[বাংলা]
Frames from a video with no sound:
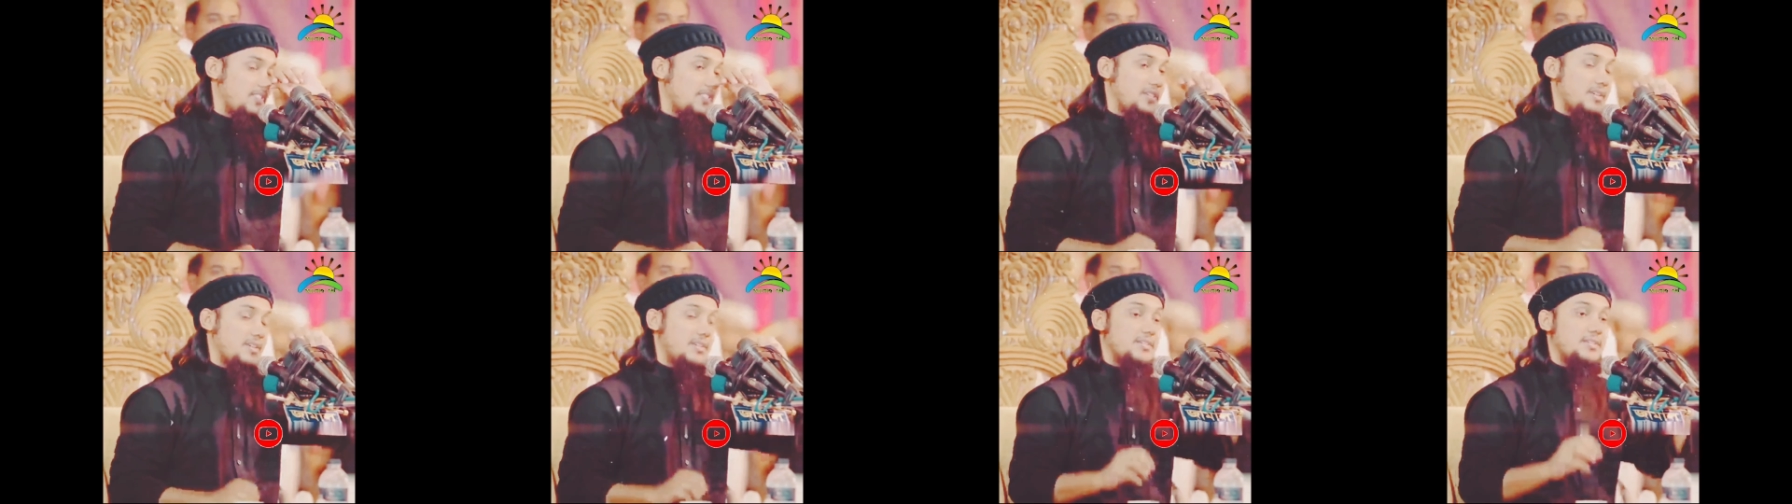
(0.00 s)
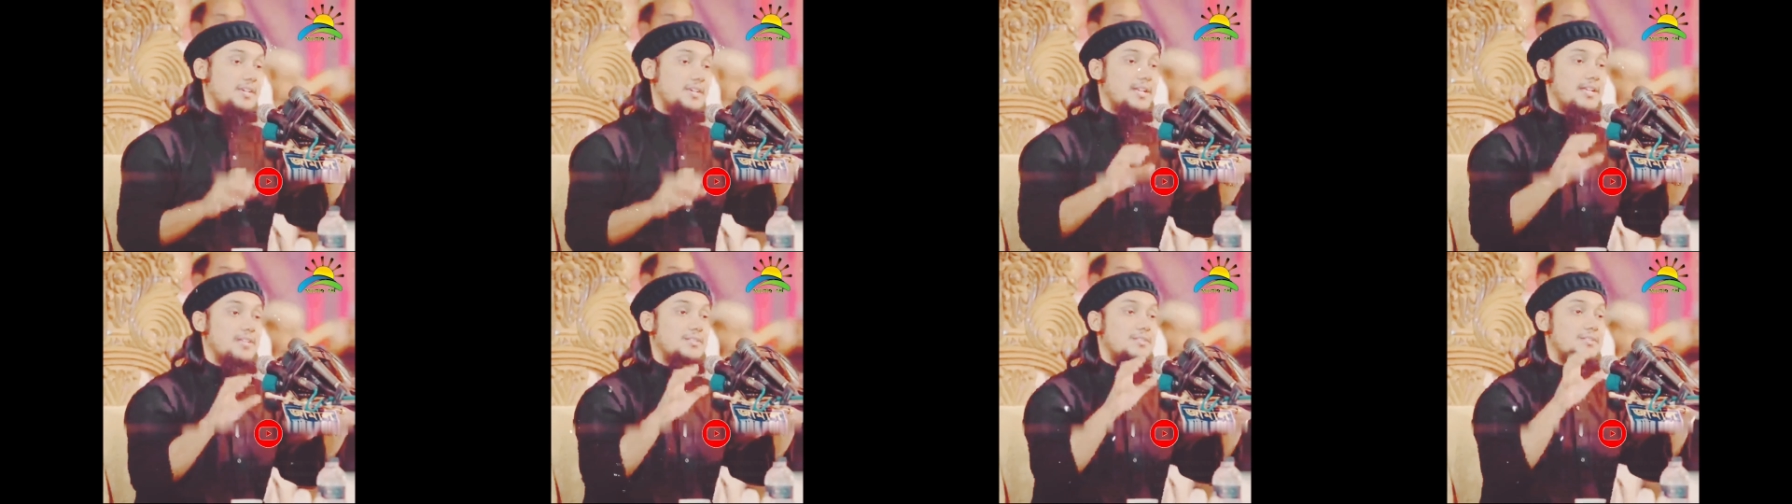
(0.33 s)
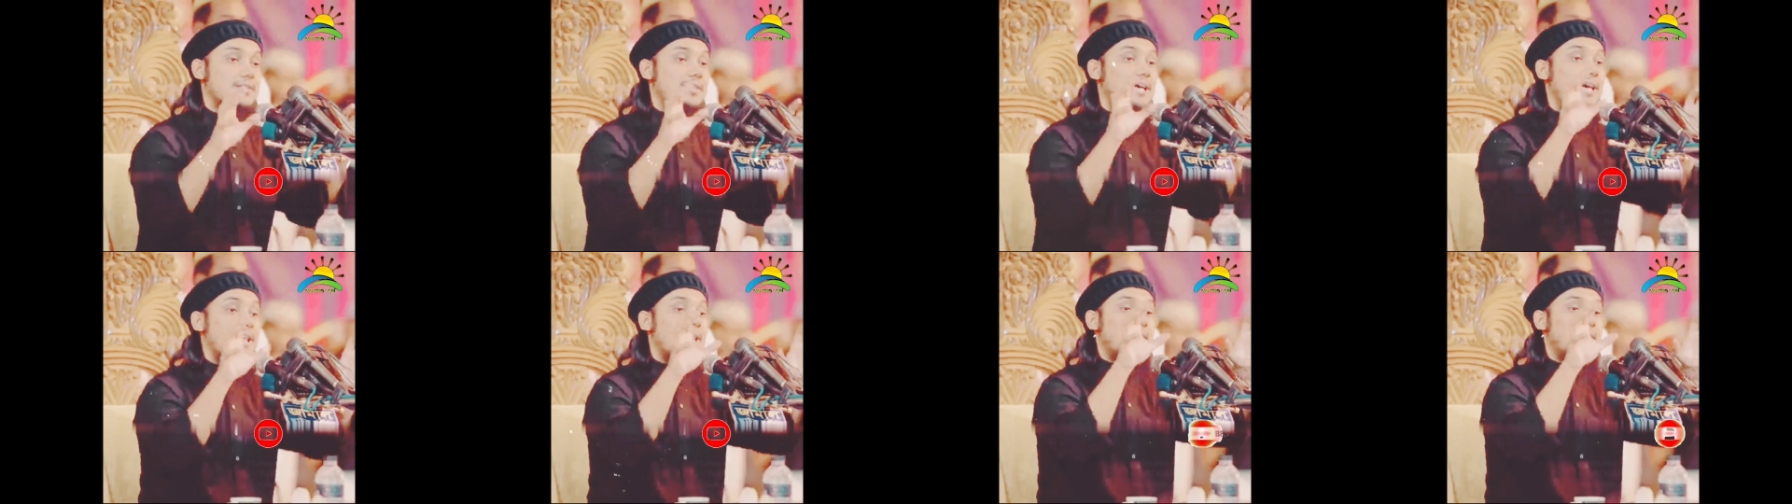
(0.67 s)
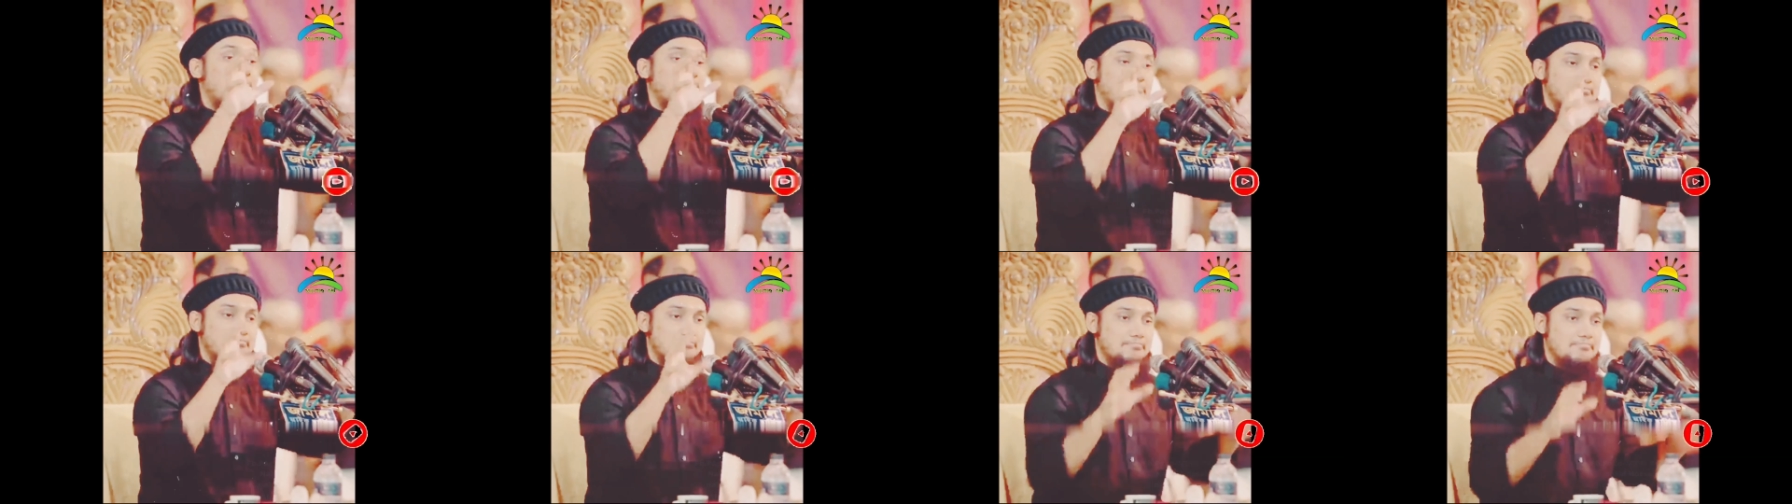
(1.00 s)
যে যারা
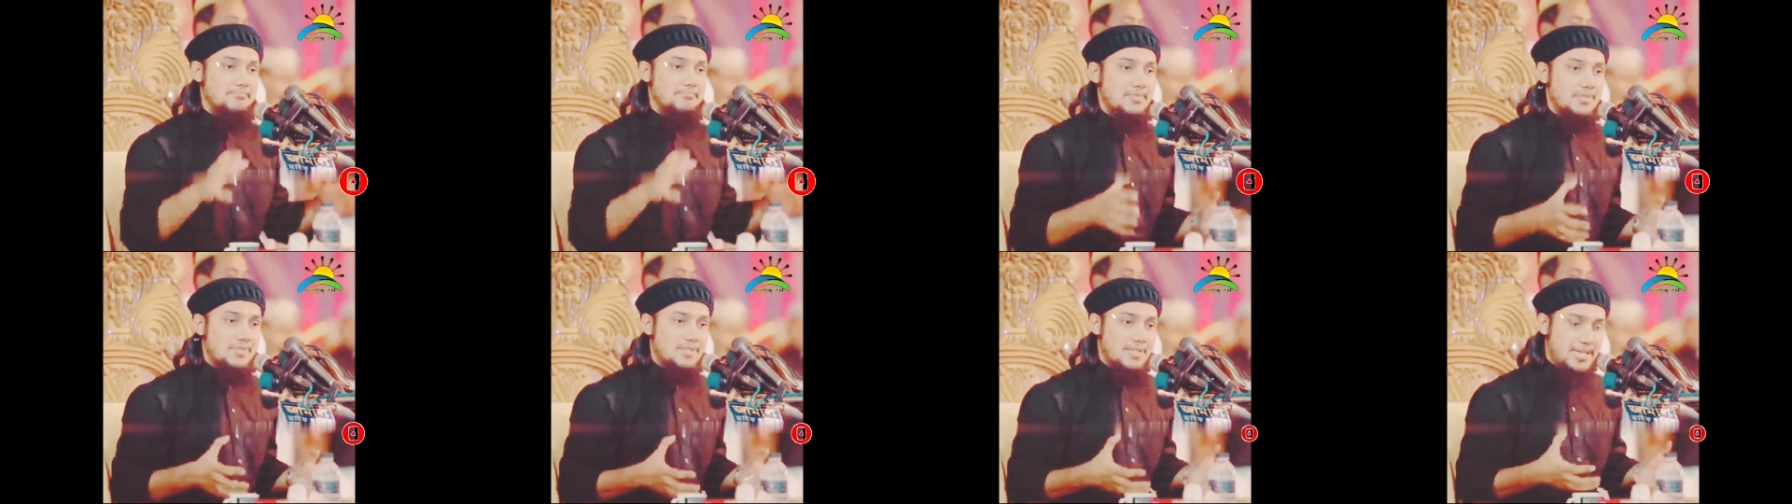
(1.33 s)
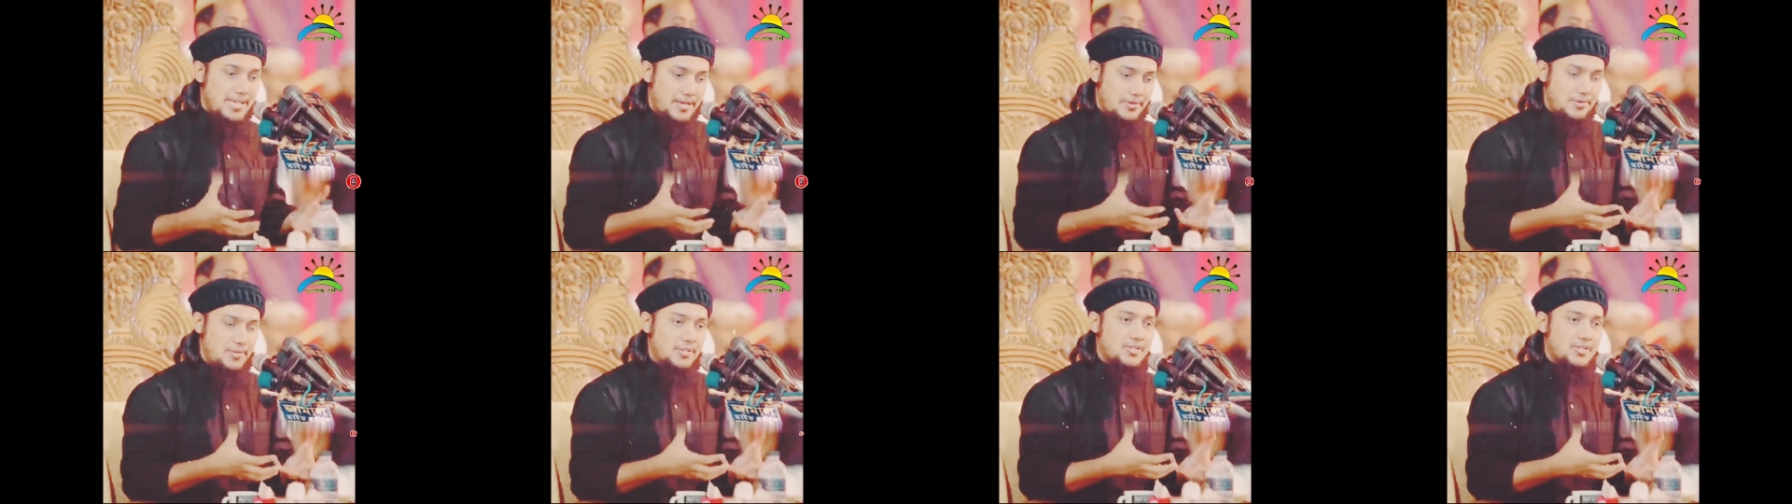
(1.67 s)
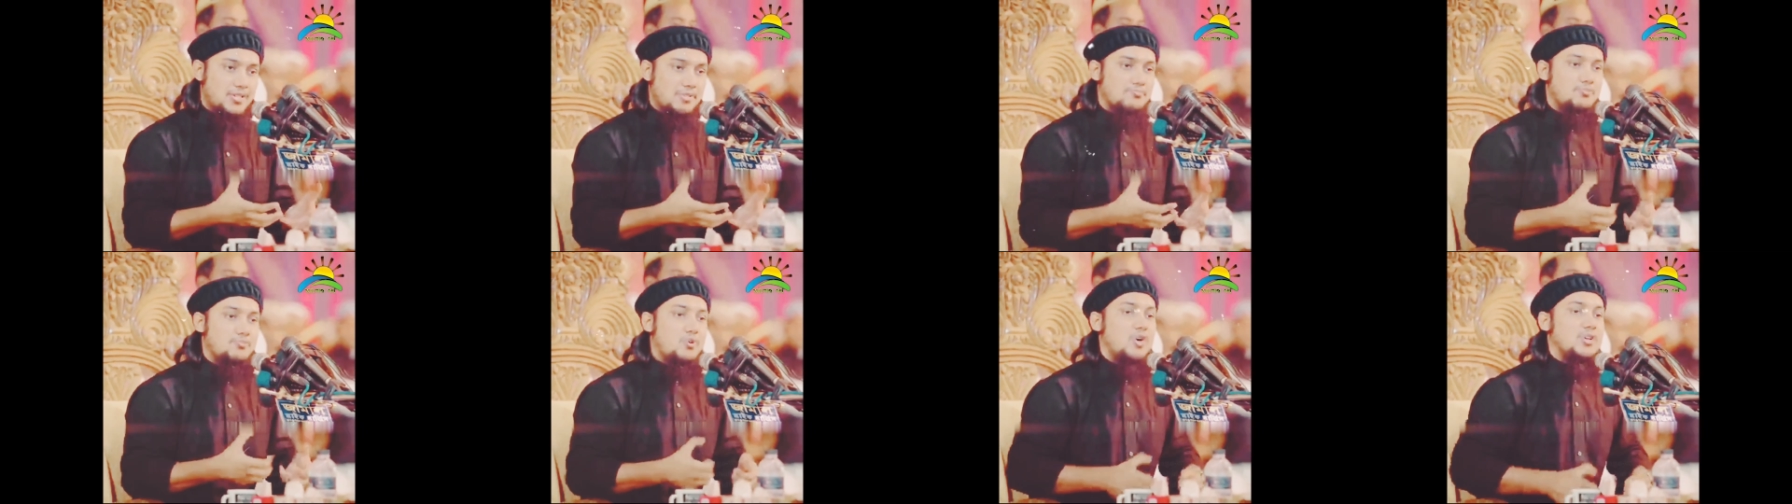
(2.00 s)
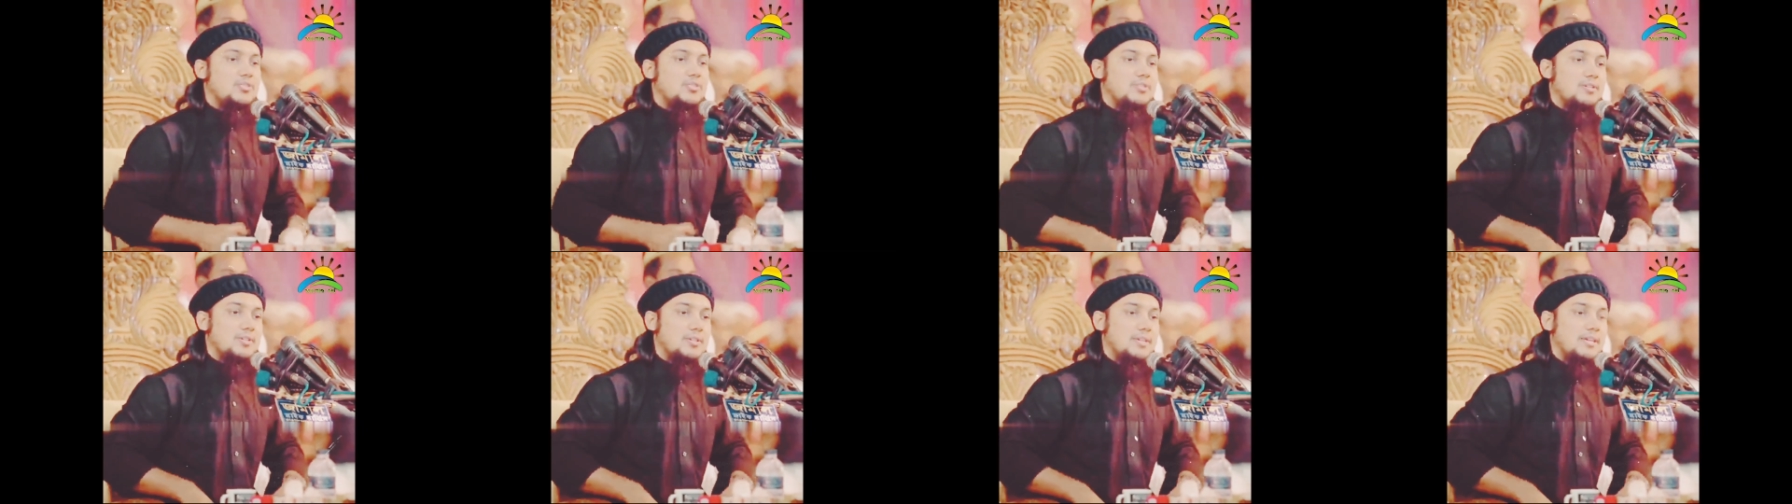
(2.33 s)
জালেম জায়নিস্ট
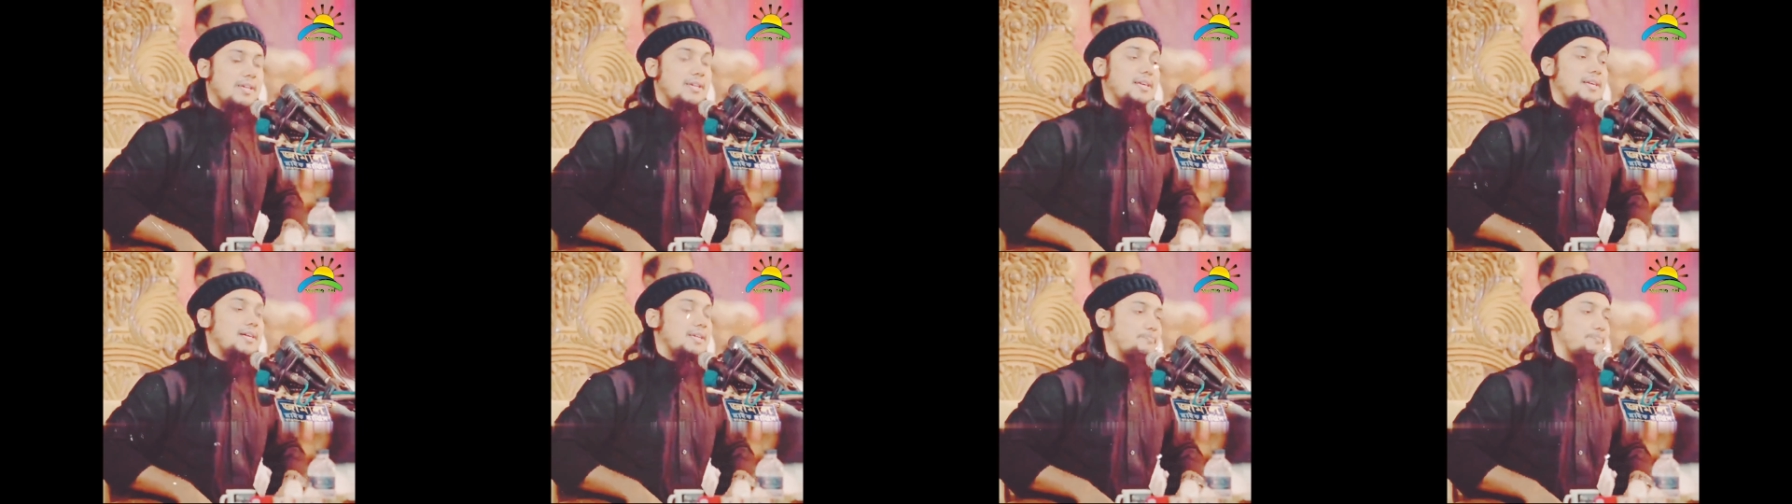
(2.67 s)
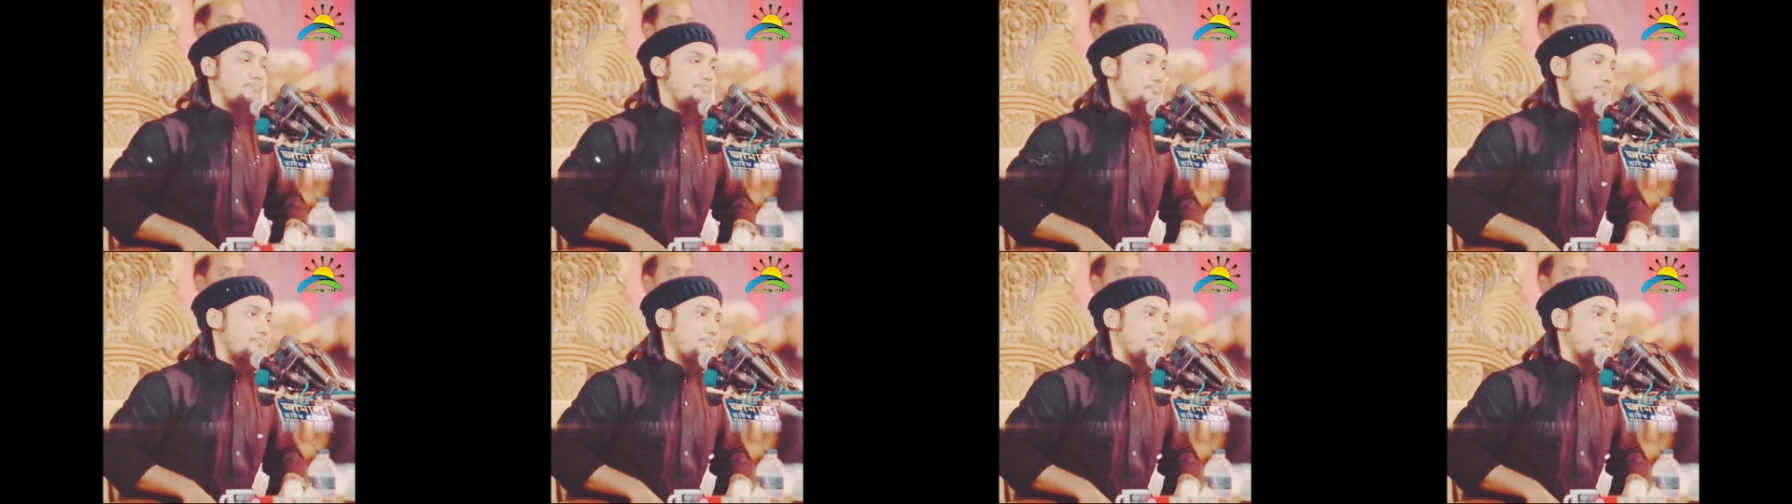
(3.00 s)
বধ এরা